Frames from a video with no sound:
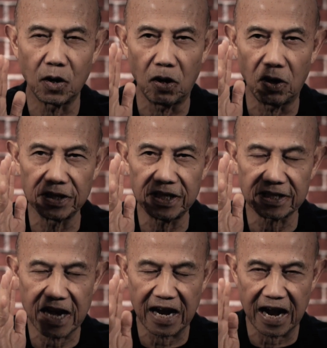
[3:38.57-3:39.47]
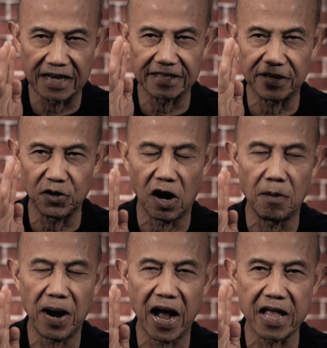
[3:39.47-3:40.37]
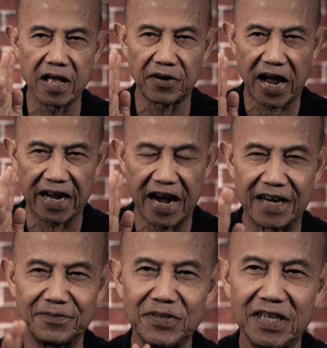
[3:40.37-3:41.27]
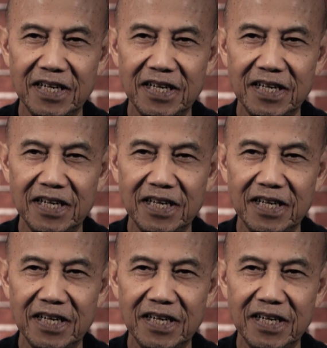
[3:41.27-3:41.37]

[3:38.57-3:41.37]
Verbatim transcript: ก่อนที่ทางการจะยอมให้รายงาน